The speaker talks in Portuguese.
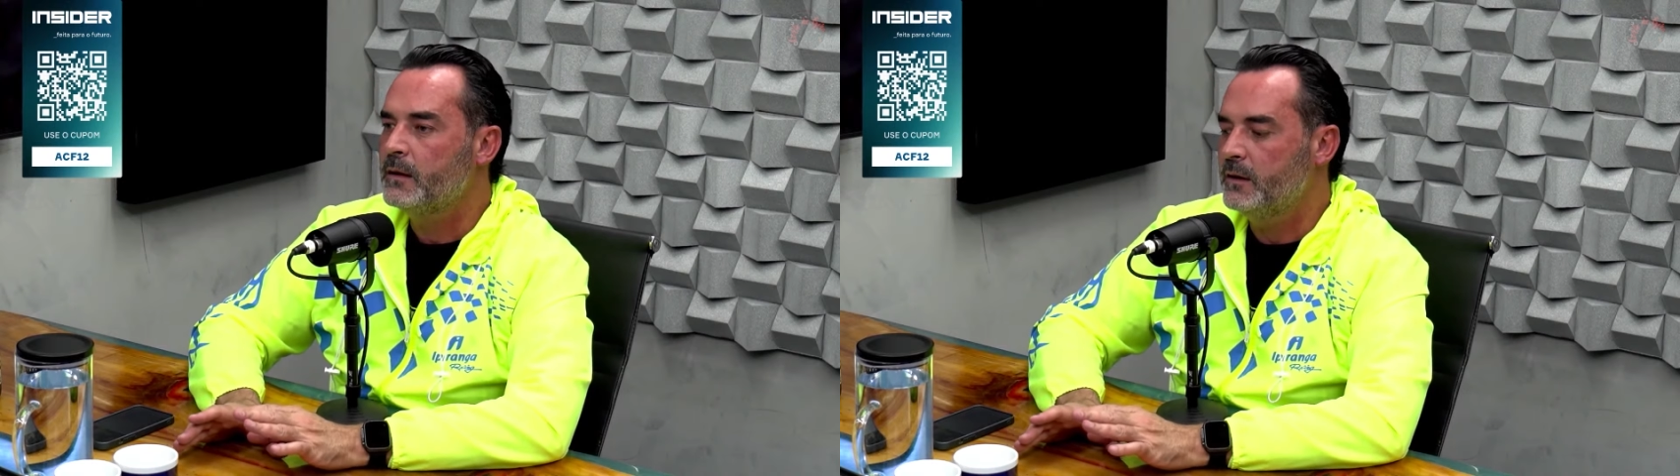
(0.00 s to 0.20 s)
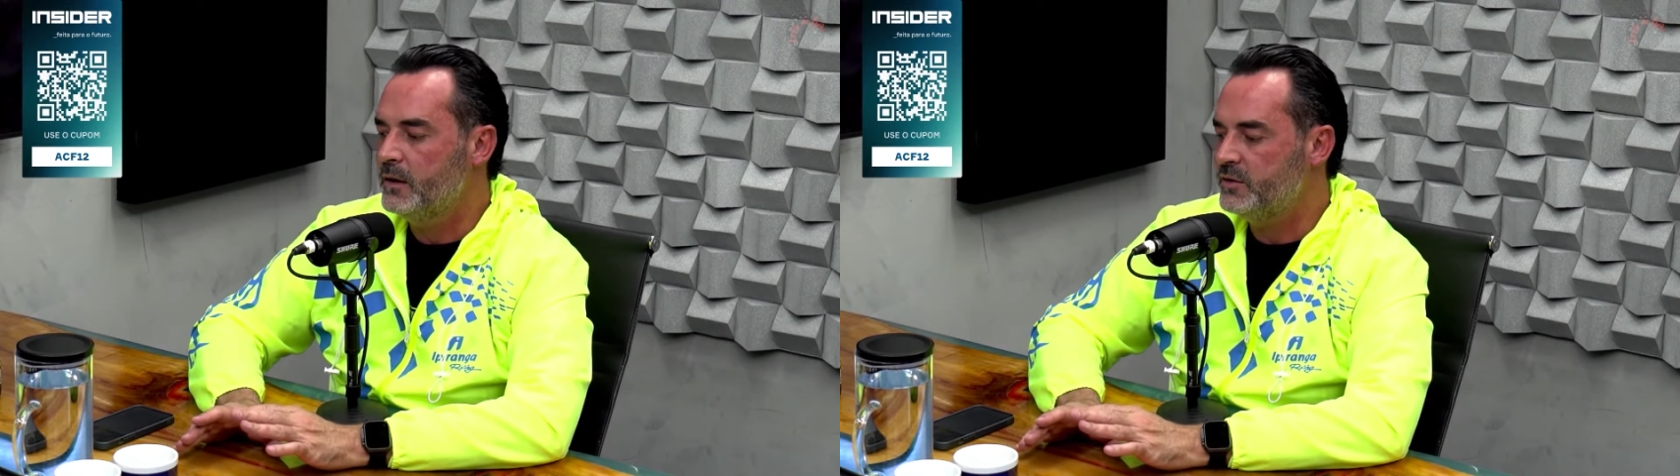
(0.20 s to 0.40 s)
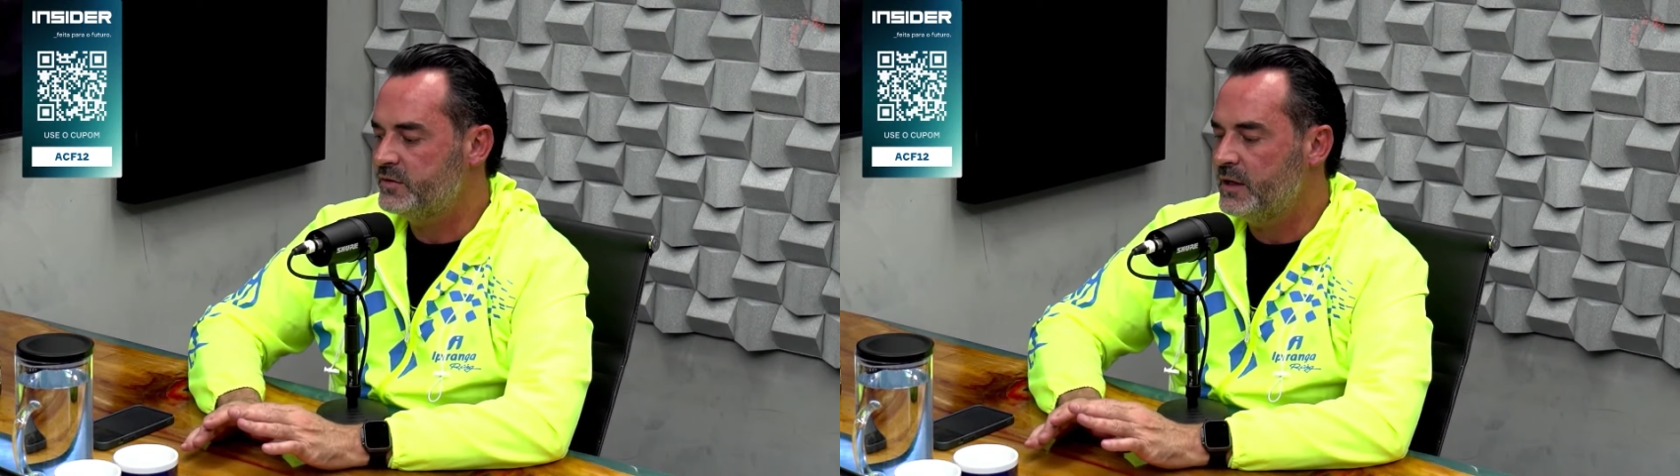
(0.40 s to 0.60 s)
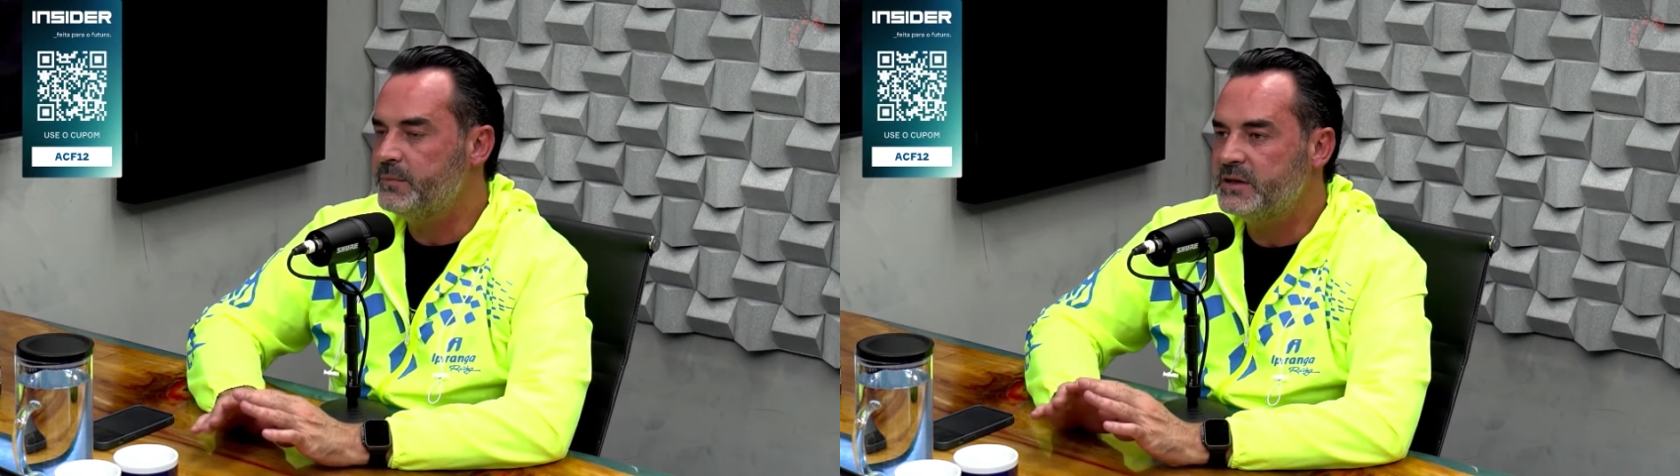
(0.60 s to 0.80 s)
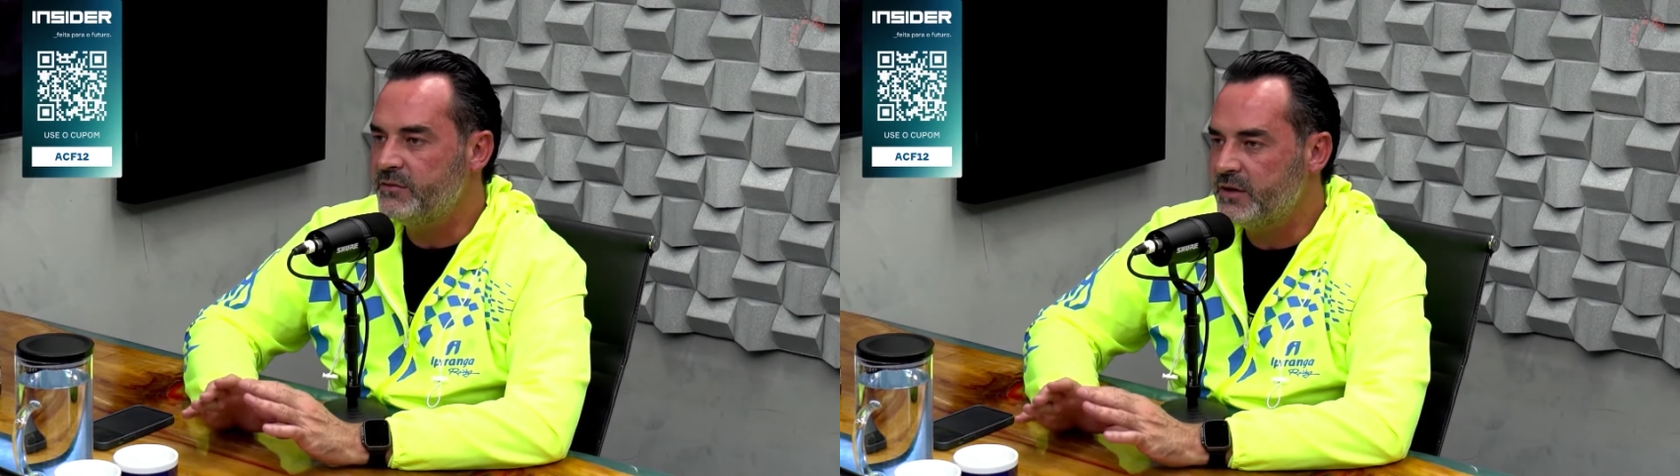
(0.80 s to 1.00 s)
A gente
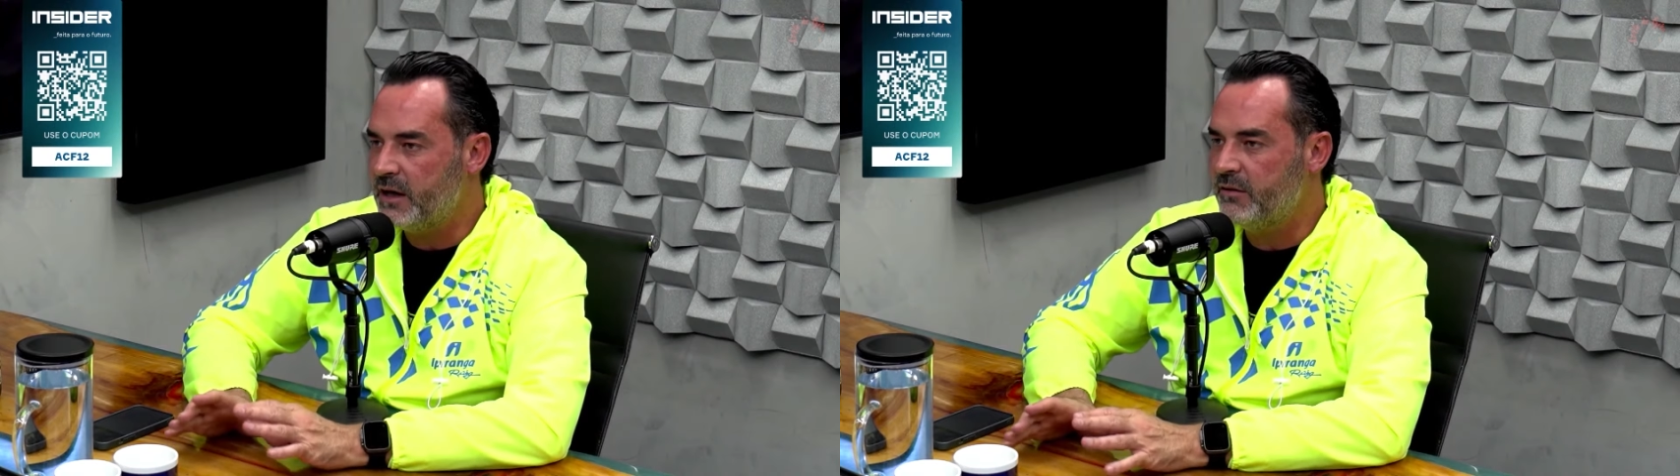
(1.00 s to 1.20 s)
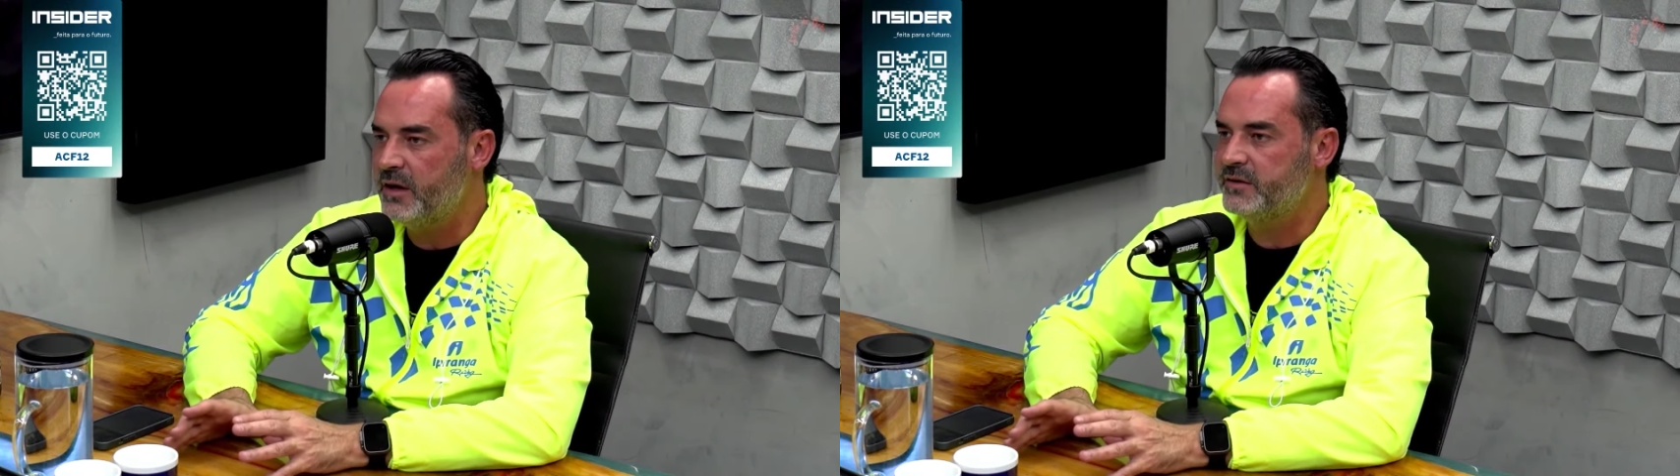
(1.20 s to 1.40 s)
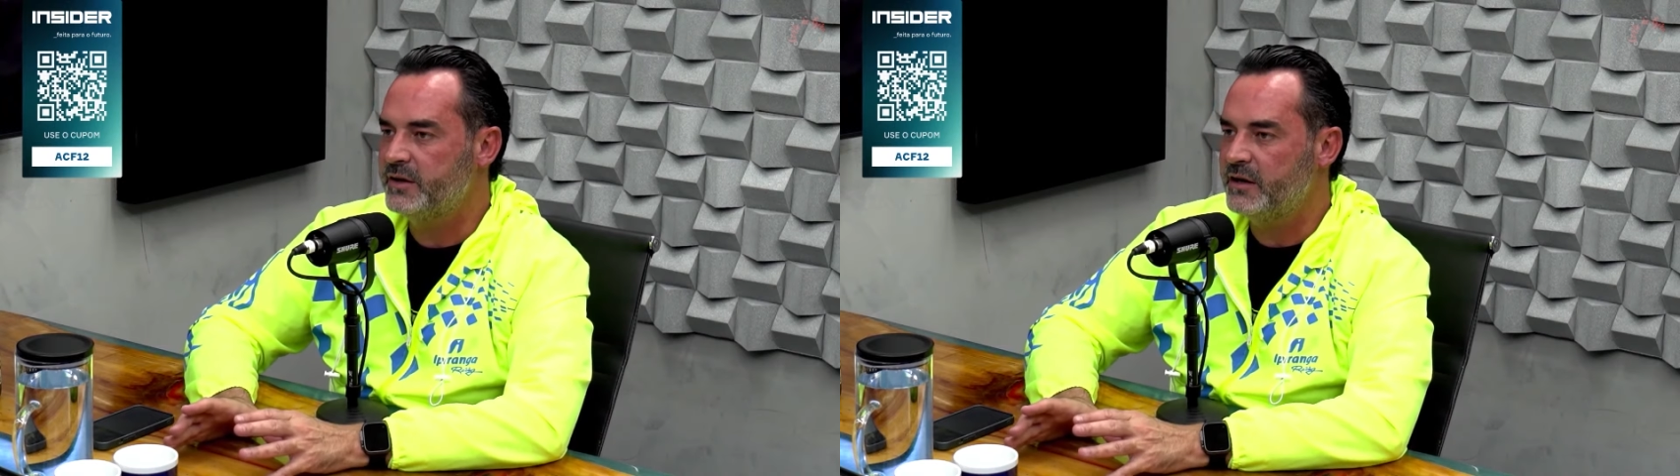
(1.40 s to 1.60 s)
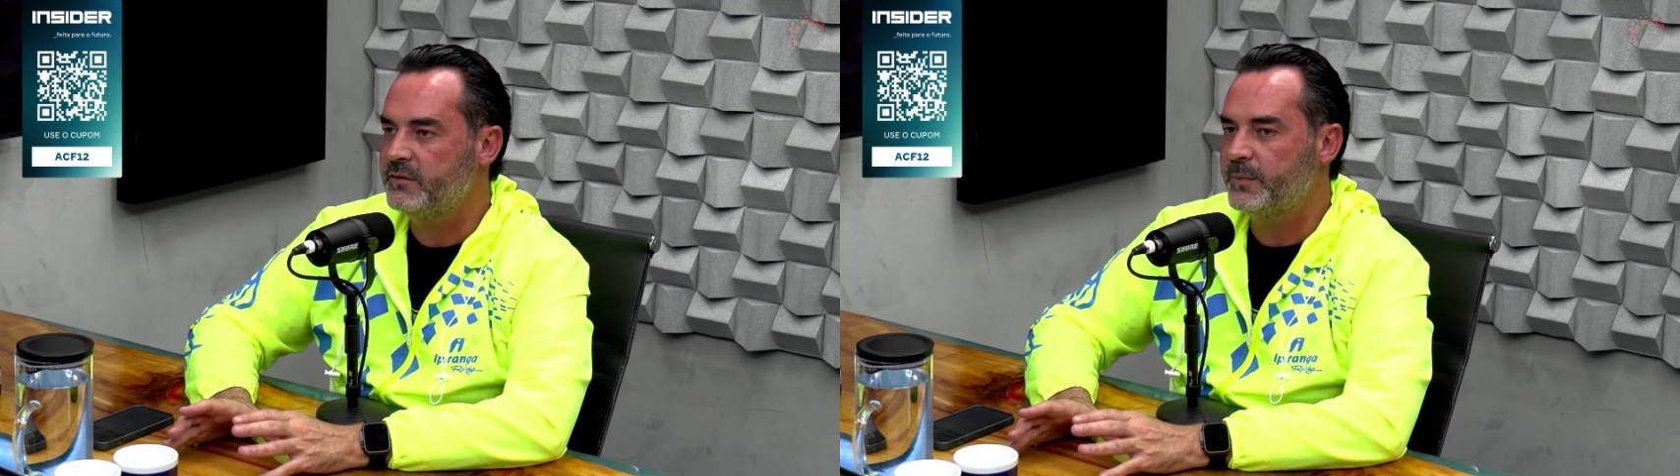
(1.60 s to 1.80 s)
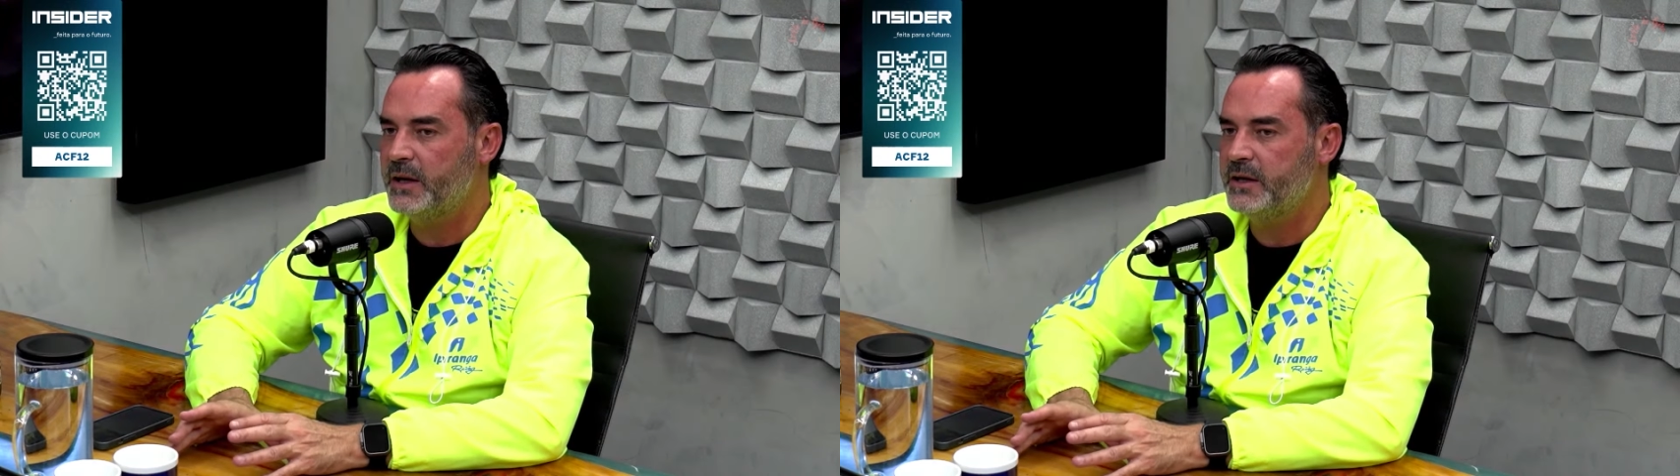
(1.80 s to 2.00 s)
sempre teve carro reserva para